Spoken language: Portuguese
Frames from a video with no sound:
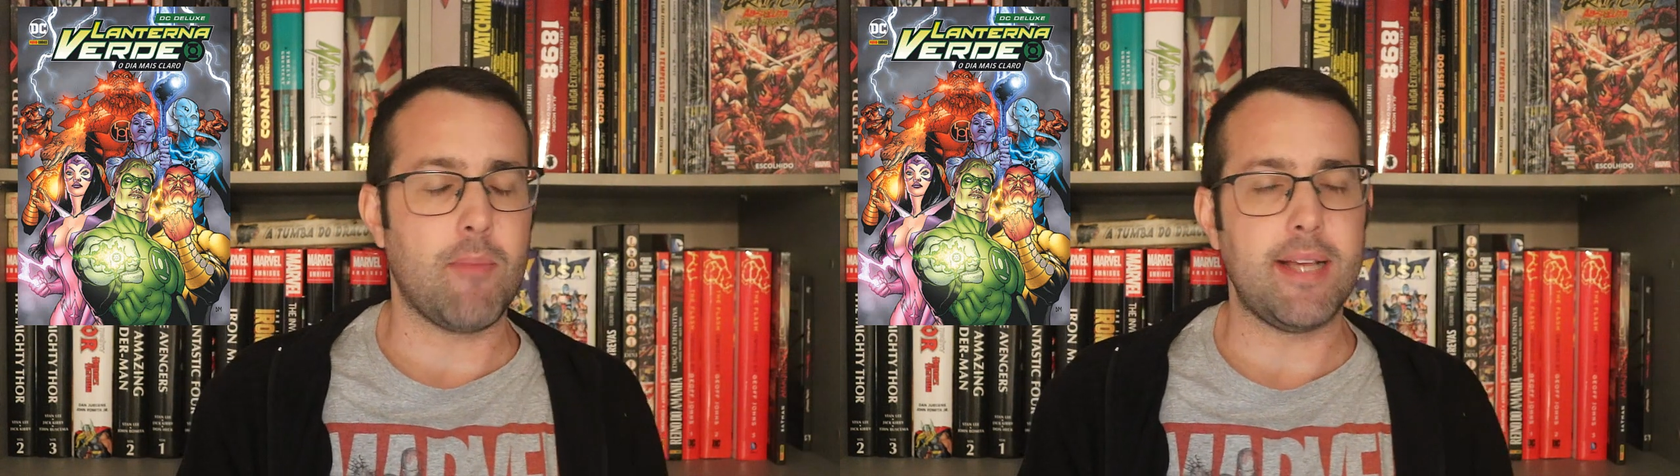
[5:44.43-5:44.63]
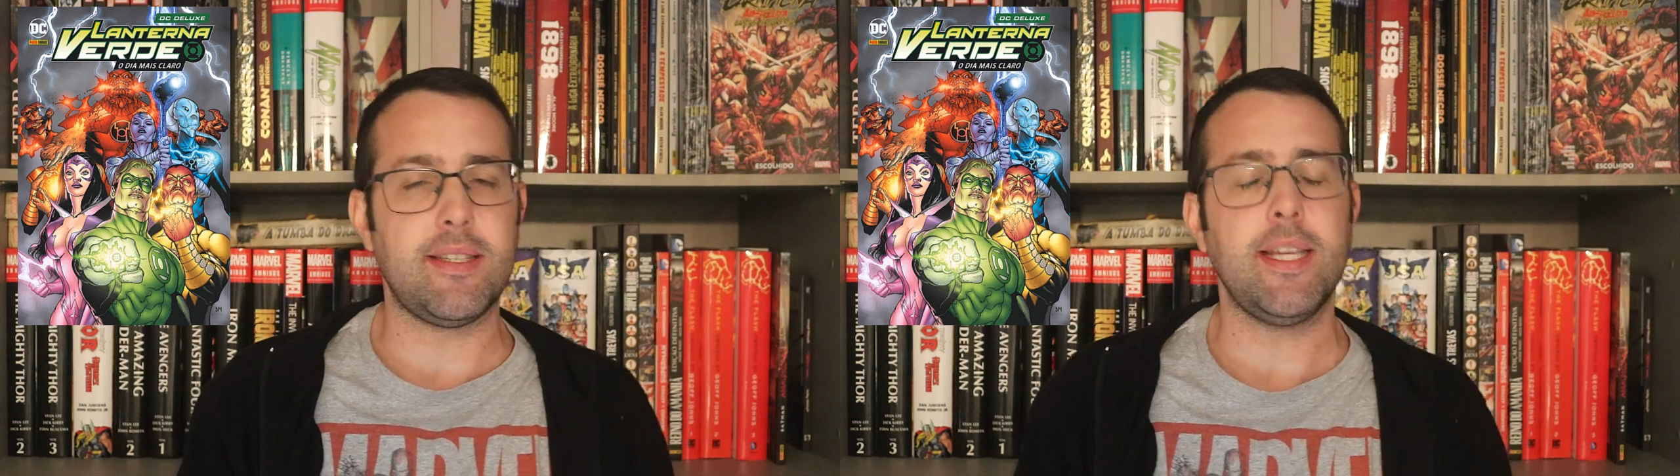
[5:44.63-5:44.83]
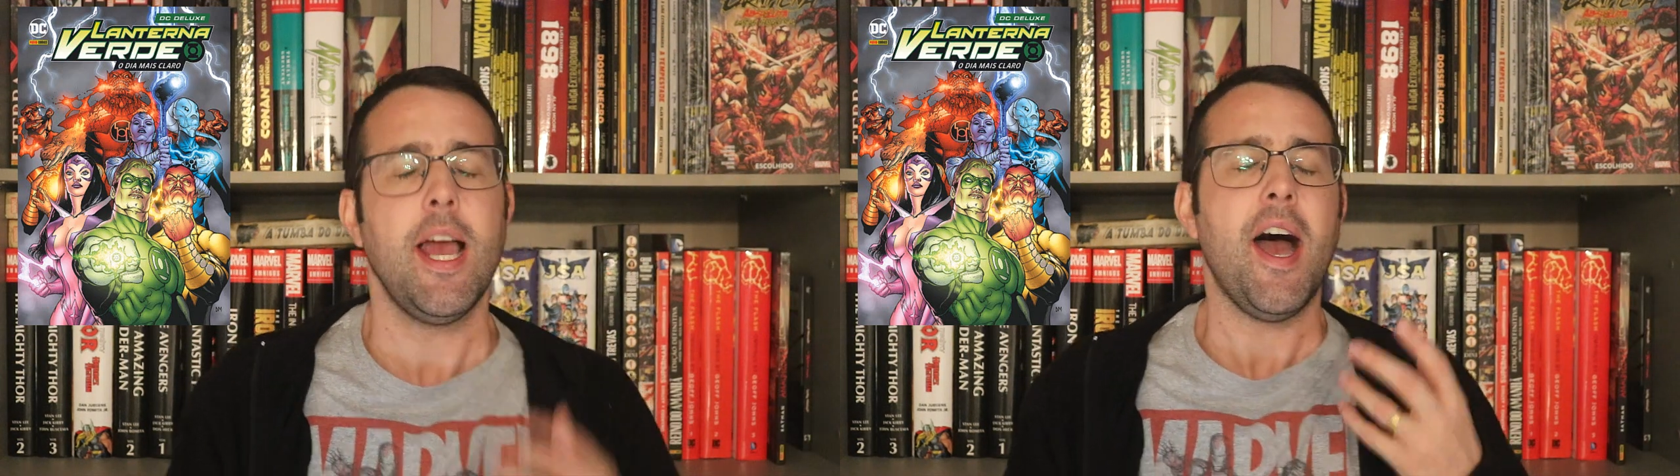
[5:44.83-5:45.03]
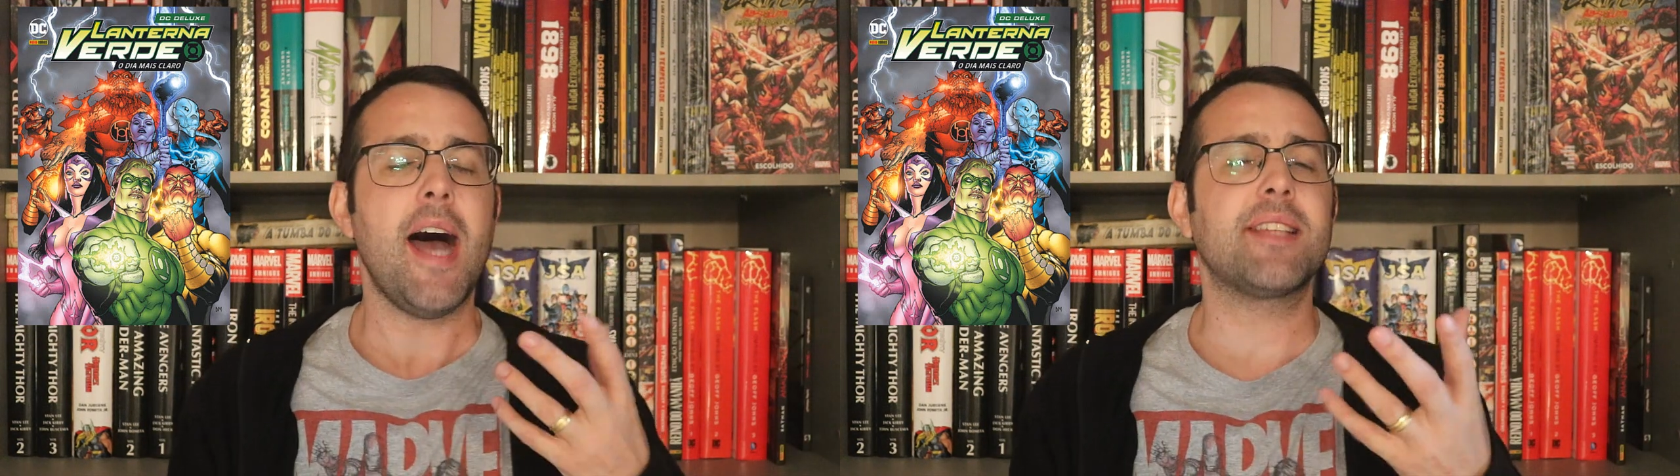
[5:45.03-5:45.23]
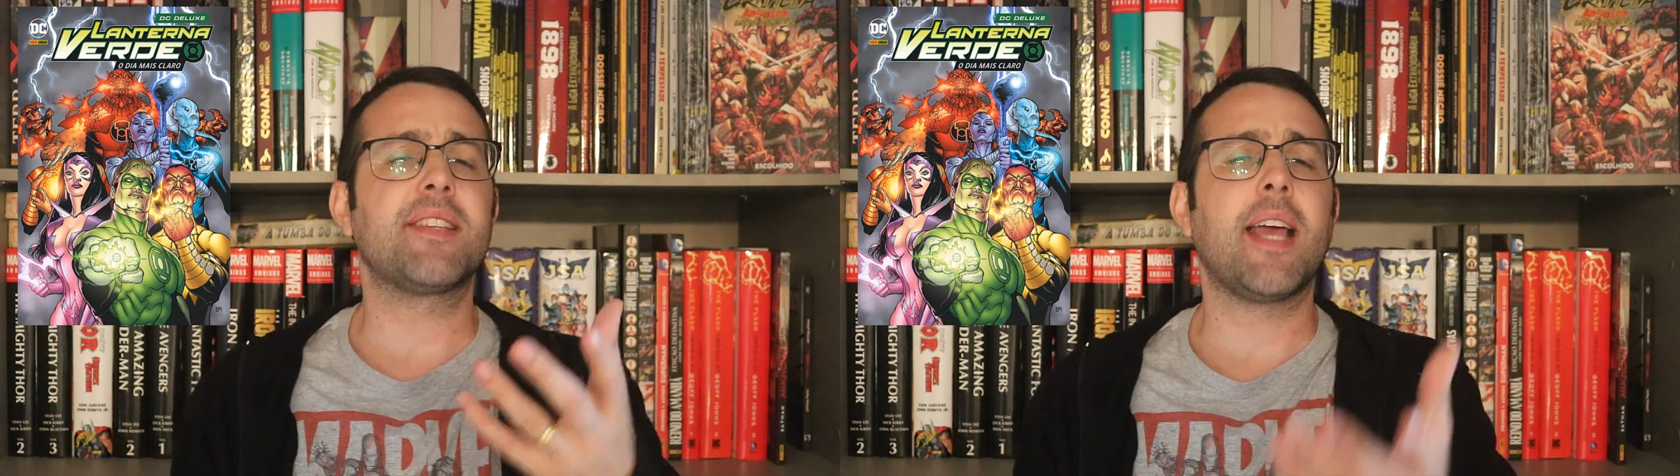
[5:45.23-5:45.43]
mas sim as